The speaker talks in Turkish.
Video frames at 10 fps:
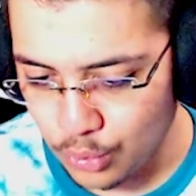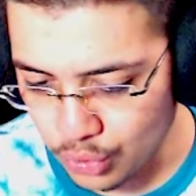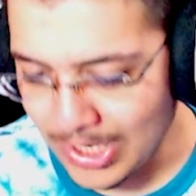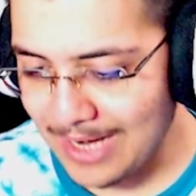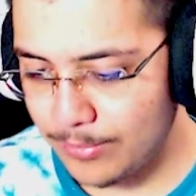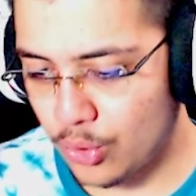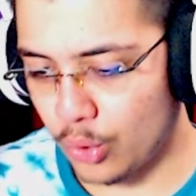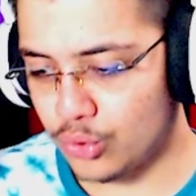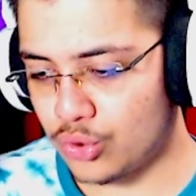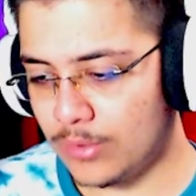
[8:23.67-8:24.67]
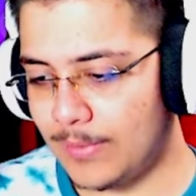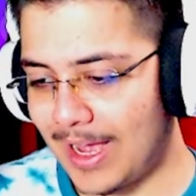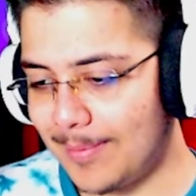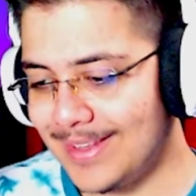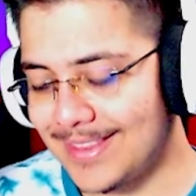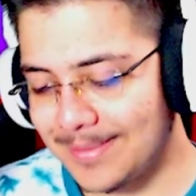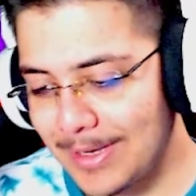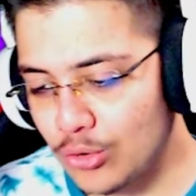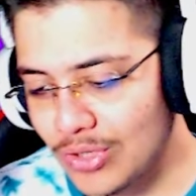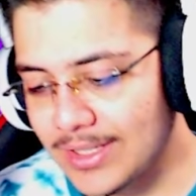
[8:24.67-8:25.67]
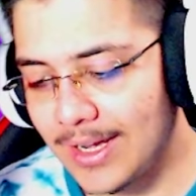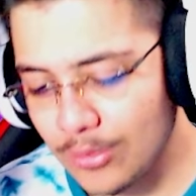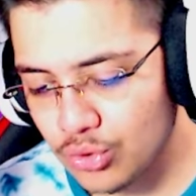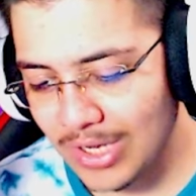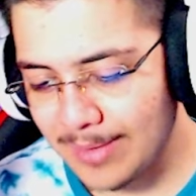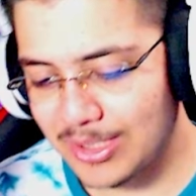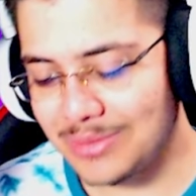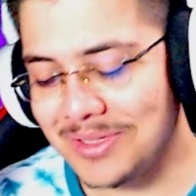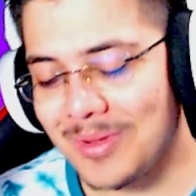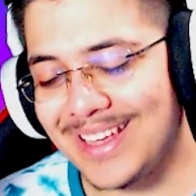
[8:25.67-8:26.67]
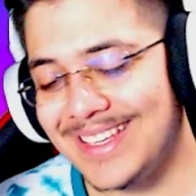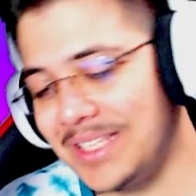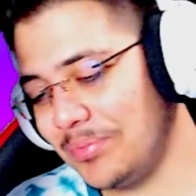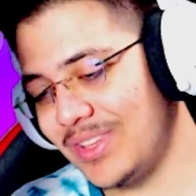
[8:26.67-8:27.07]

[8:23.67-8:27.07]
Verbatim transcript: güzel bir kostüm ama Medusa daha güzel ama şimdi ben gidip